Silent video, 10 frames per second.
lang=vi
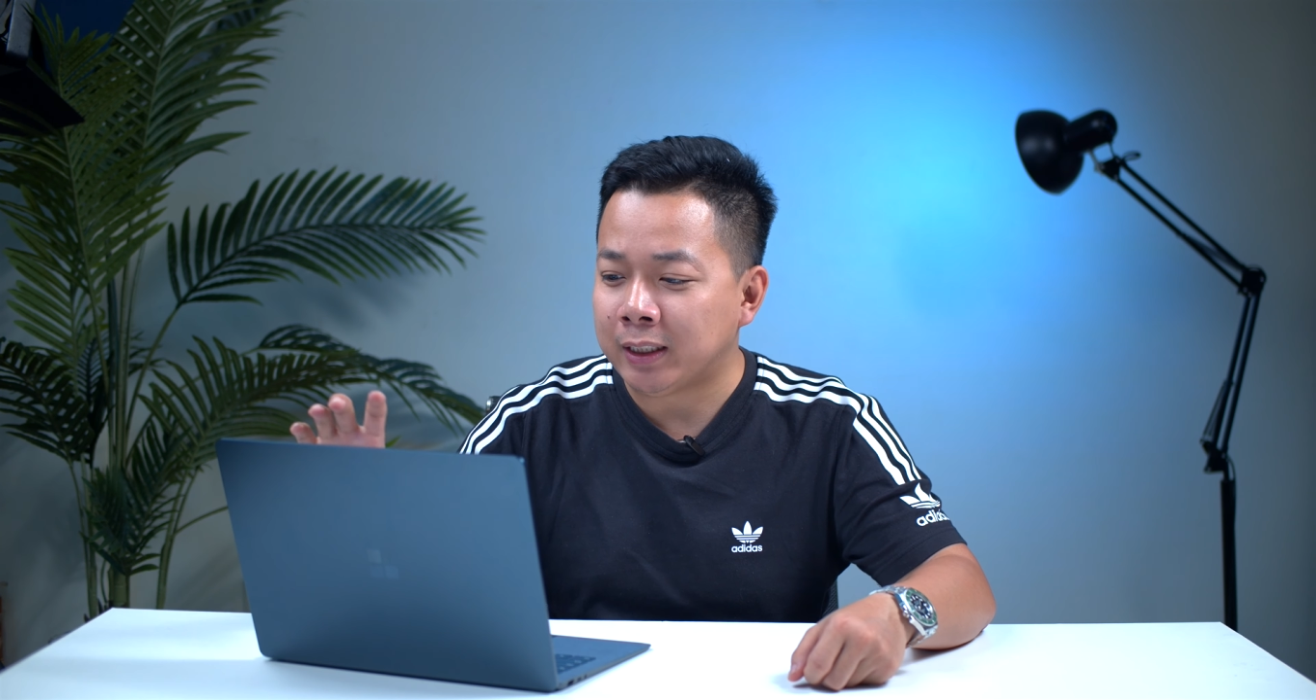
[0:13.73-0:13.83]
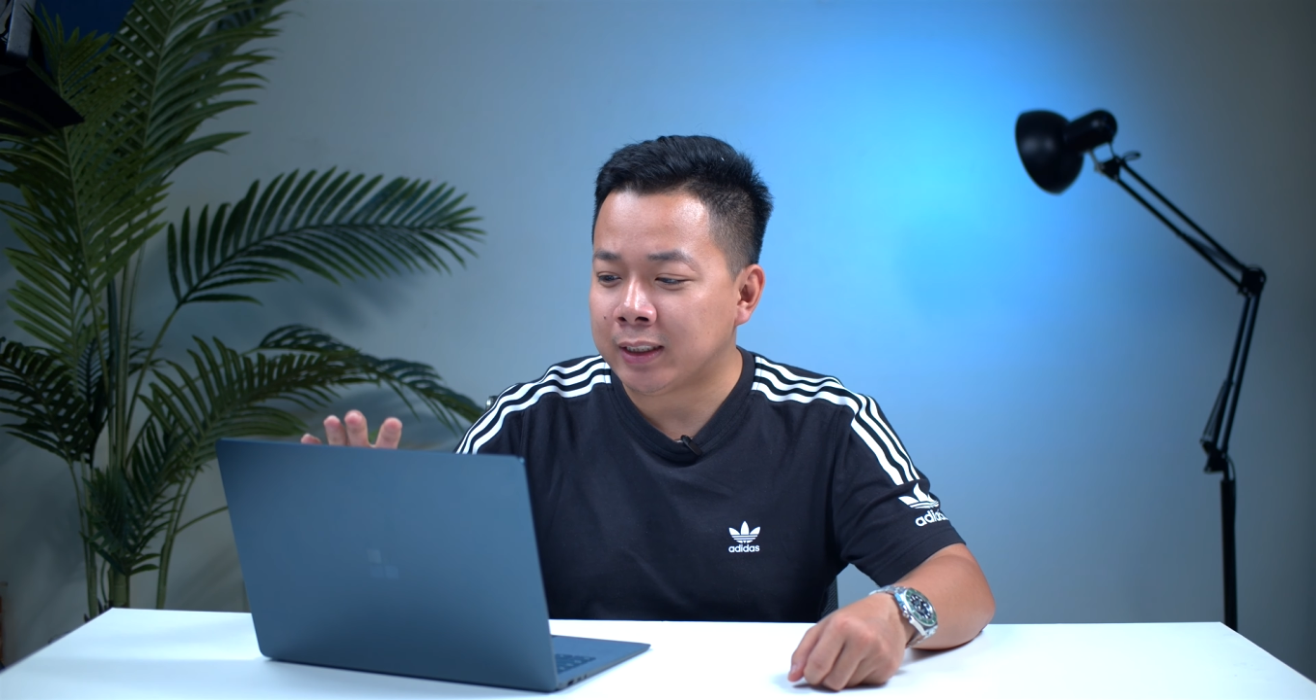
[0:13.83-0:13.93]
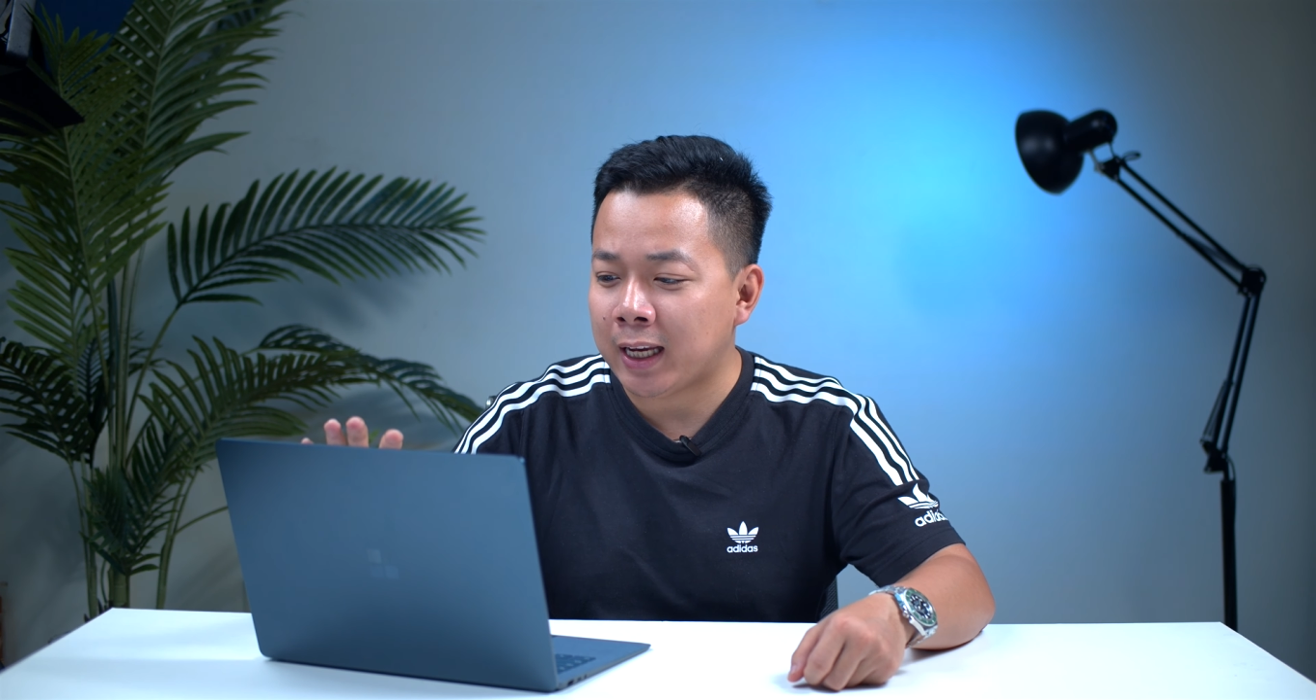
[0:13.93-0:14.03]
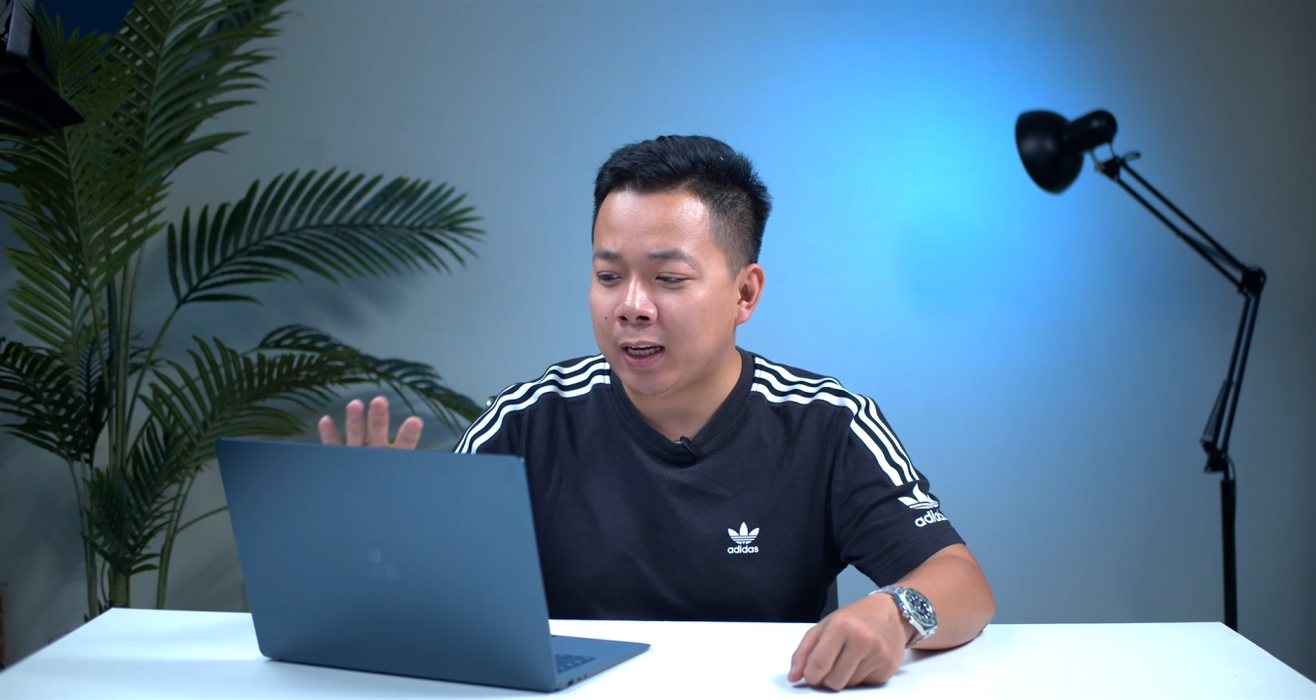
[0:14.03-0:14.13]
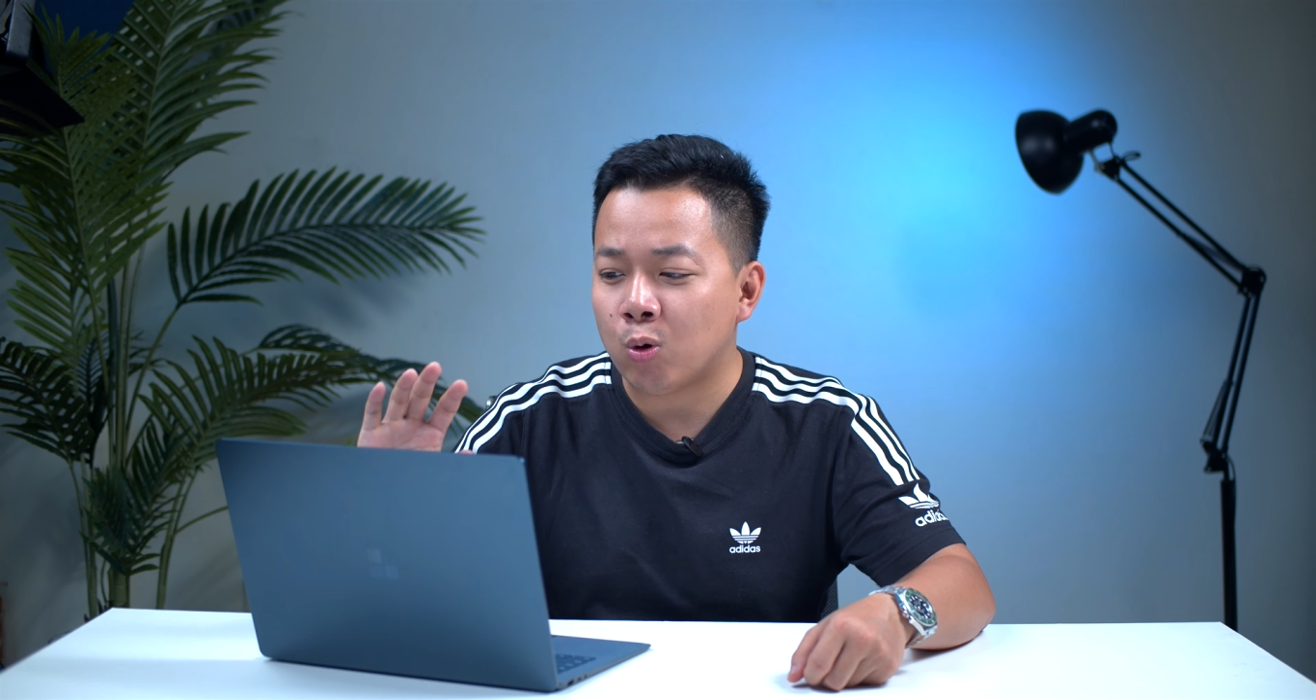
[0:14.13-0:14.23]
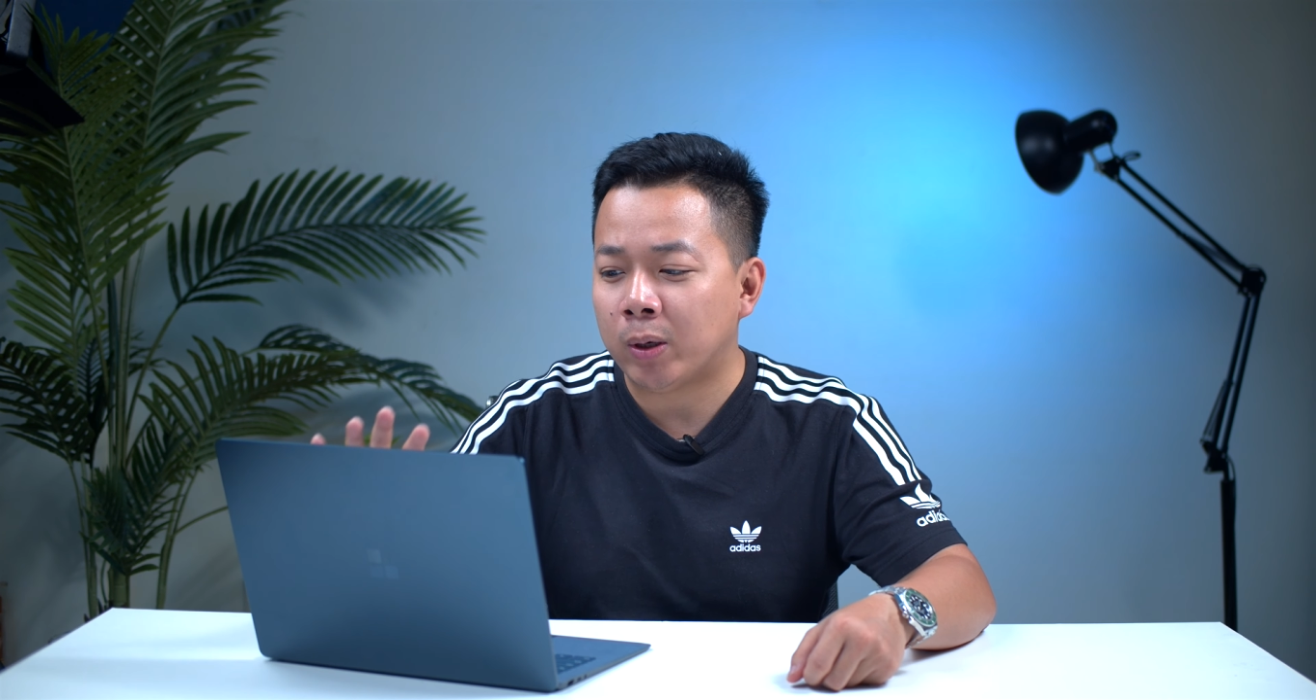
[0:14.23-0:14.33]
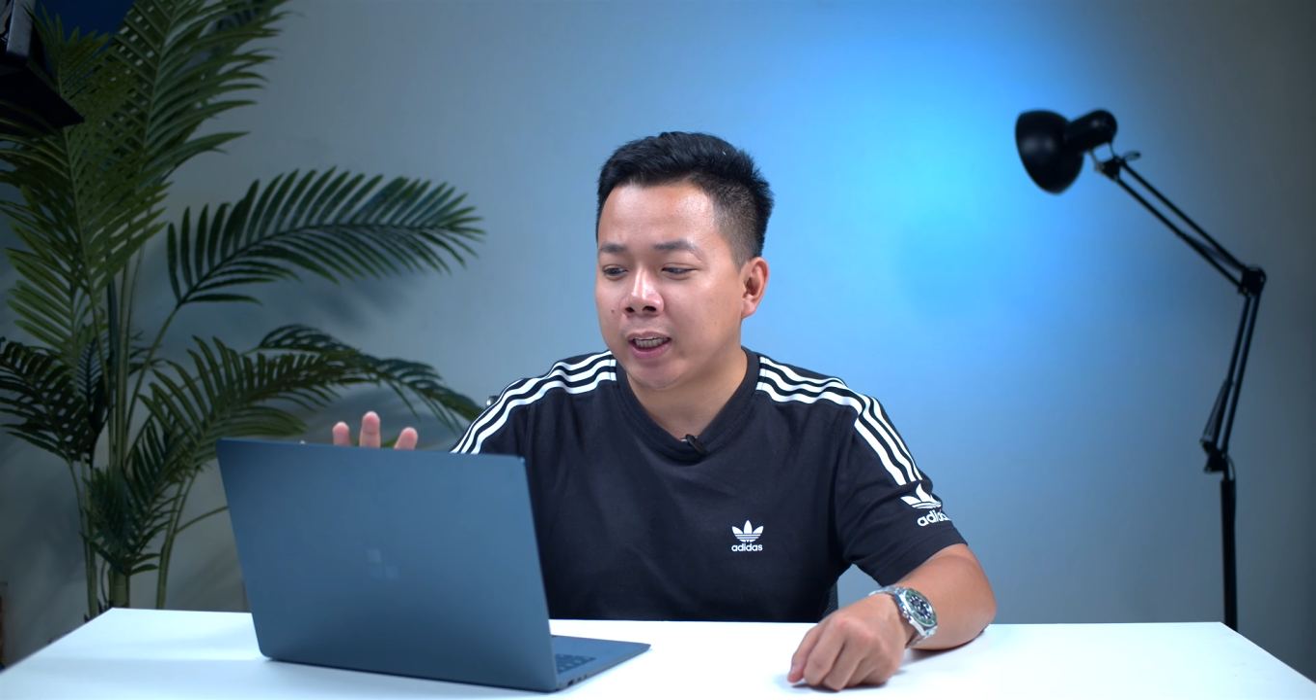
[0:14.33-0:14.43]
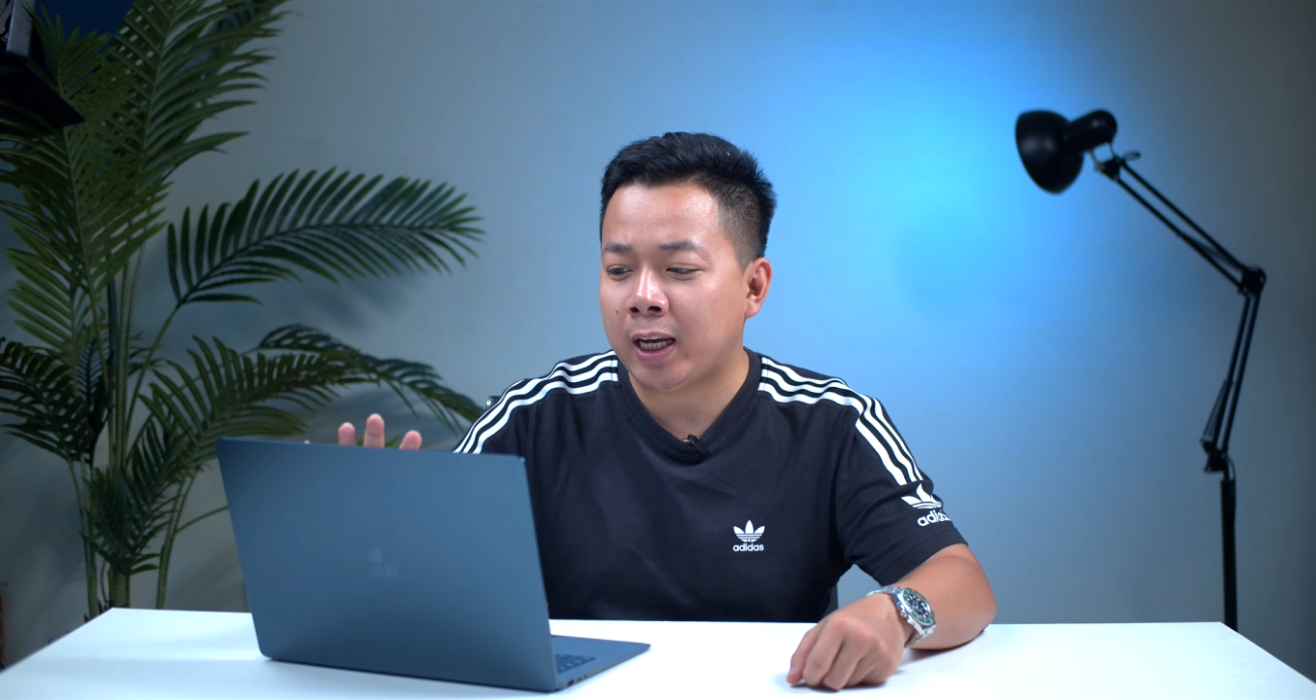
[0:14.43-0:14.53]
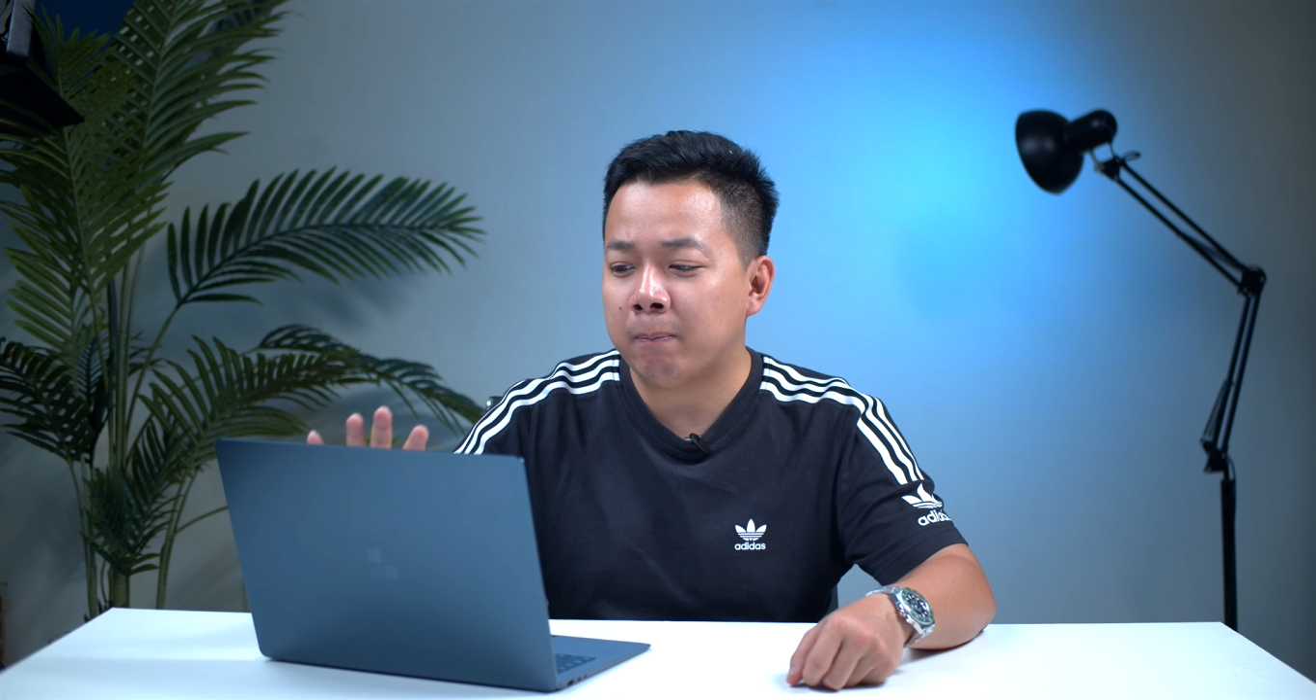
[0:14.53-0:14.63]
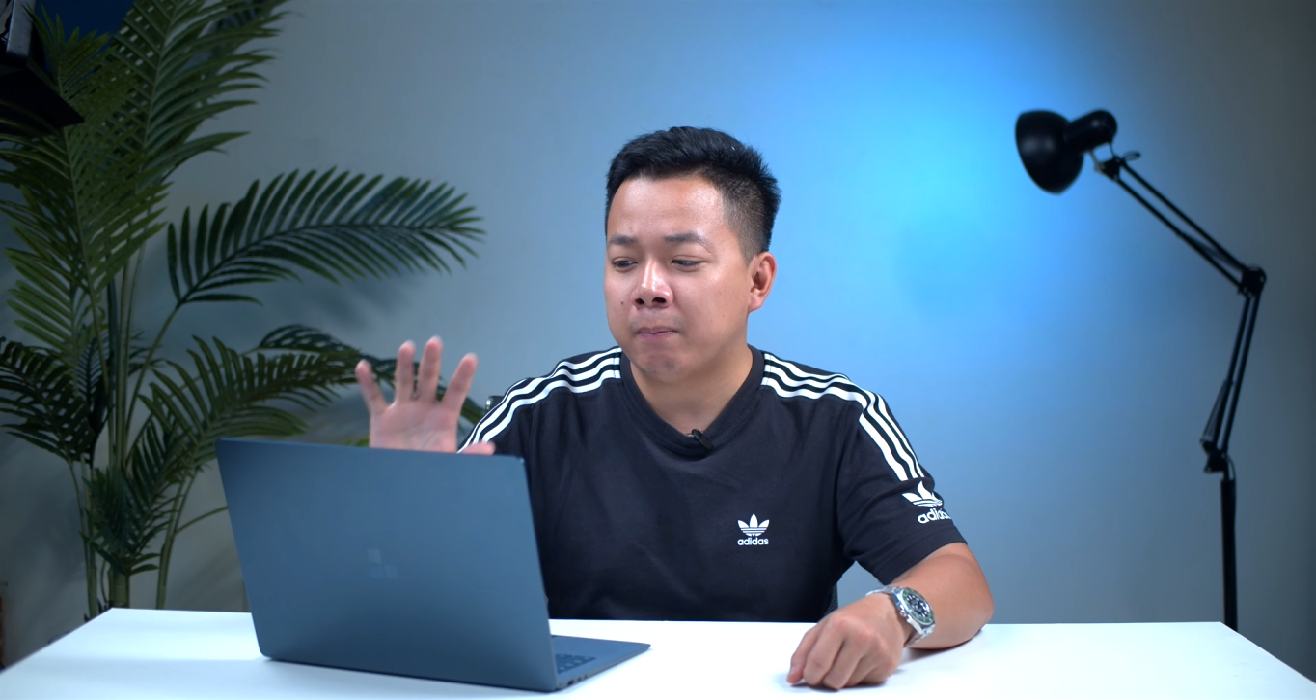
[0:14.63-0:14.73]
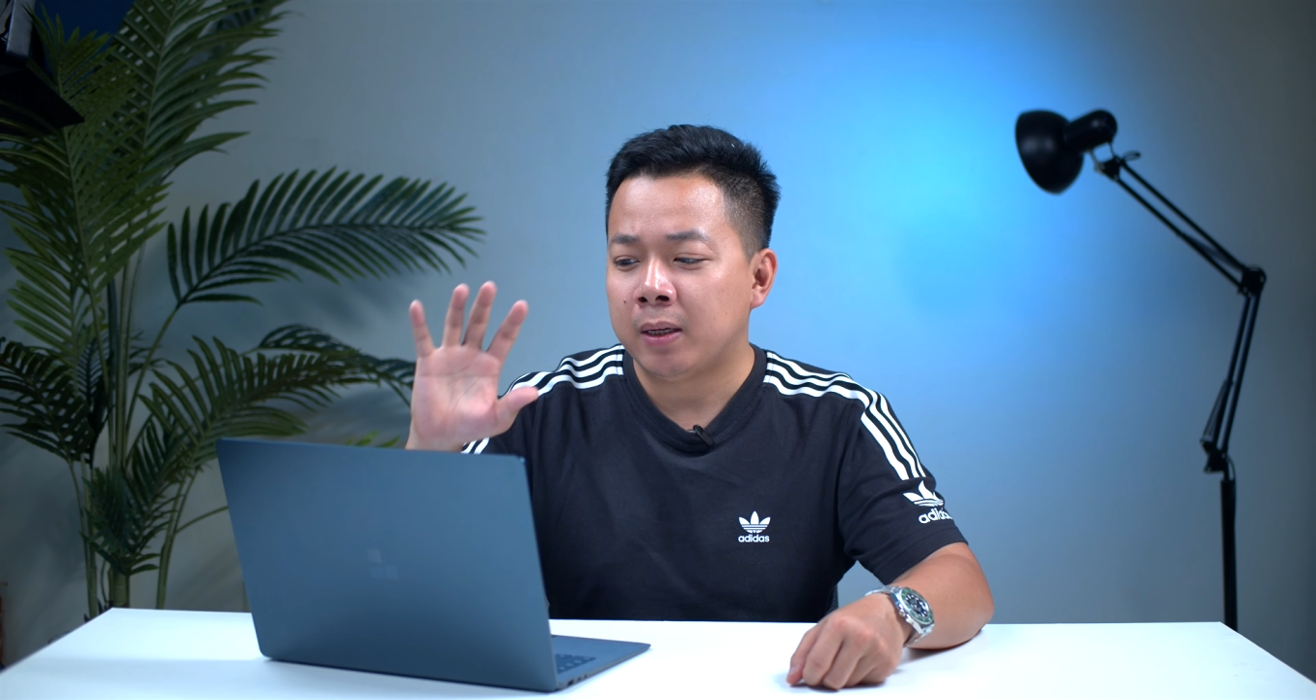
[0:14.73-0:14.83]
sẽ cùng anh em